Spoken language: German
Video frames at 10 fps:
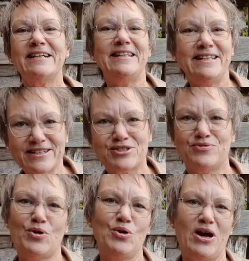Letzte
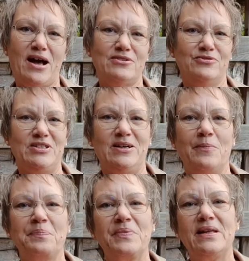Woche gerade
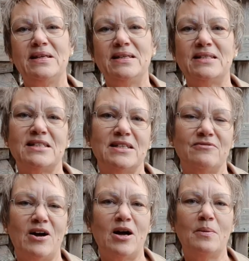wieder. Ich
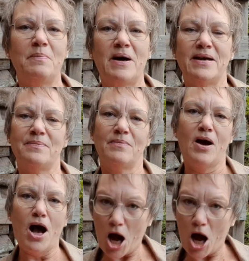war beim